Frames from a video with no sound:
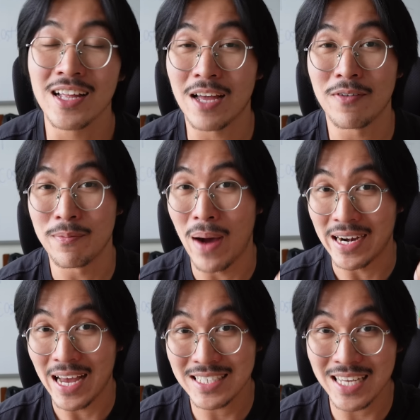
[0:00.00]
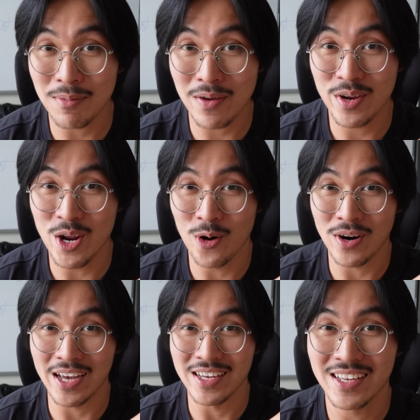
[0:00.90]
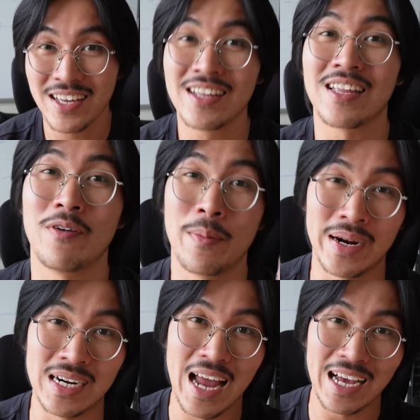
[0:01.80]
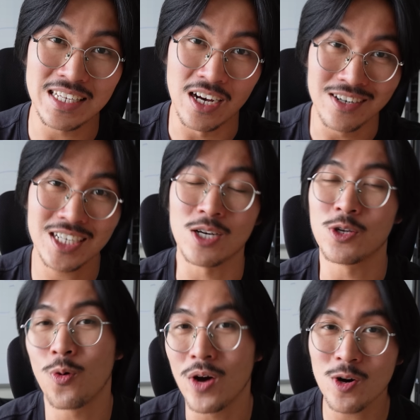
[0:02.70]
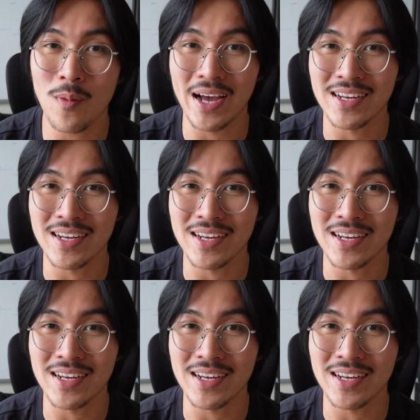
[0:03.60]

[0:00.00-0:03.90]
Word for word: tại vì bạn đang xem cái video này, tại vì mình đang giữ cái sự chú ý của bạn.